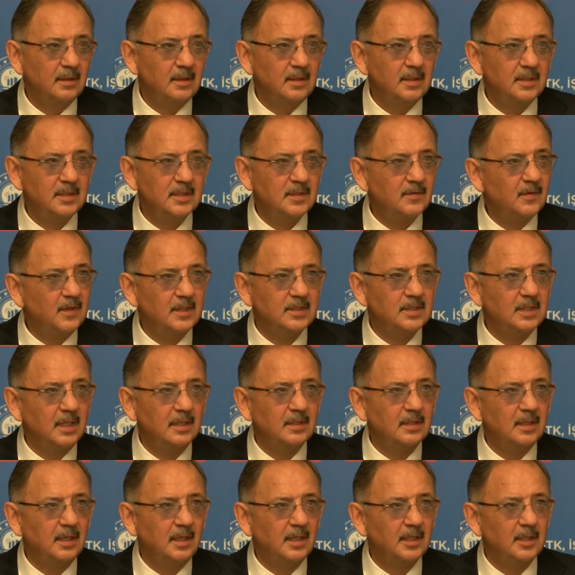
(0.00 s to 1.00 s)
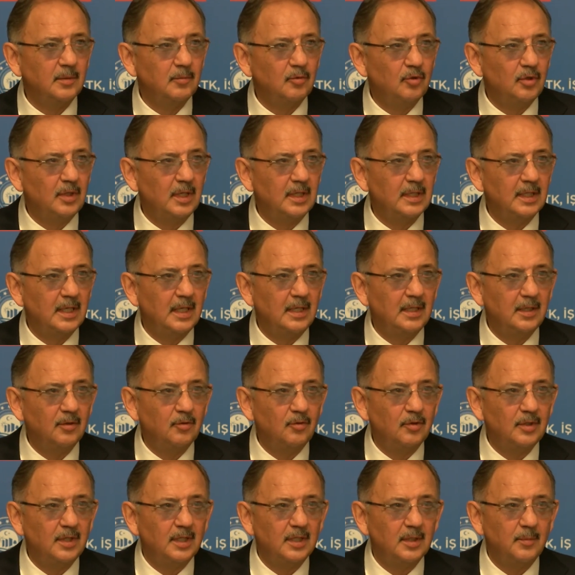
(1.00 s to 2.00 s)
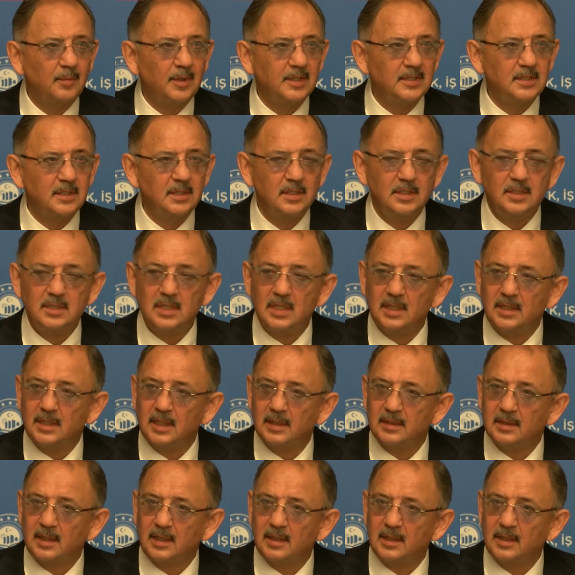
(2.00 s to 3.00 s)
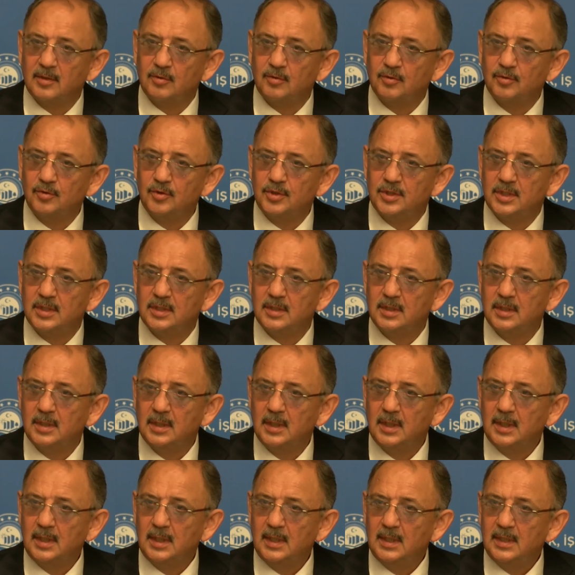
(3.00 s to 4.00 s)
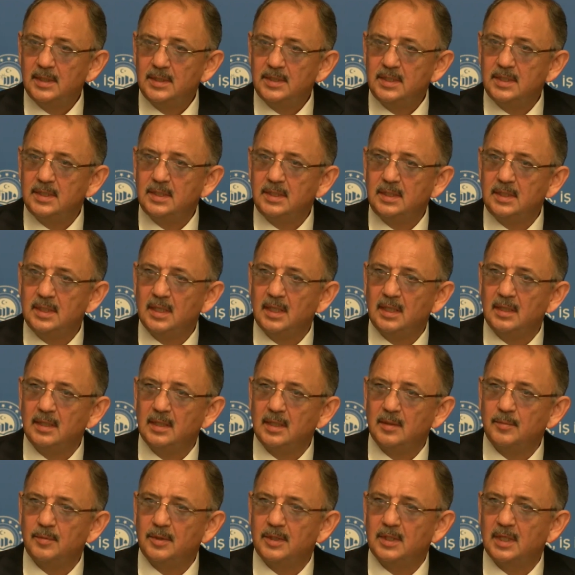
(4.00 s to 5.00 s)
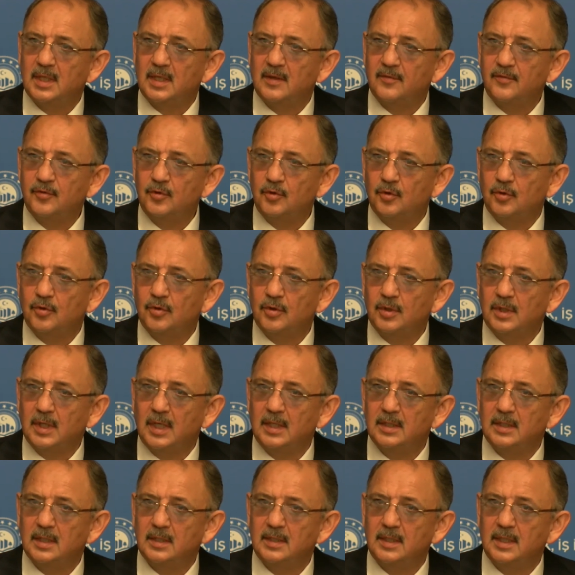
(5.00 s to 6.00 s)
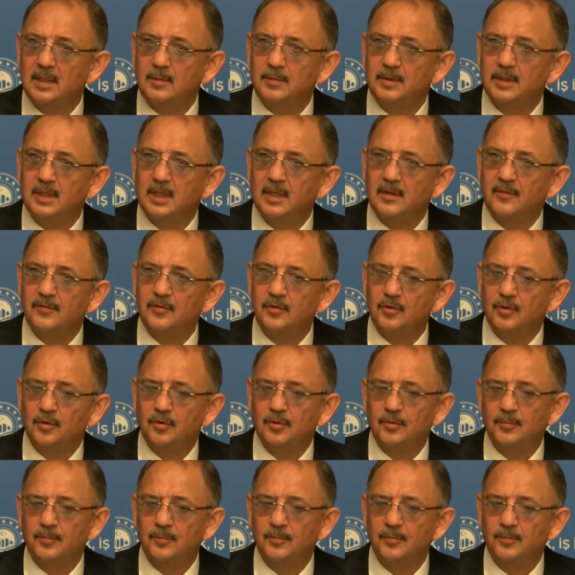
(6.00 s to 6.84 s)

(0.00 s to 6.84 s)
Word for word: Sıva çatlağı gibi olan yerler. da basit işçilik hataları olduğu için ciddiye alınan bir tarafı yok. Kayda değer bir tarafı yok.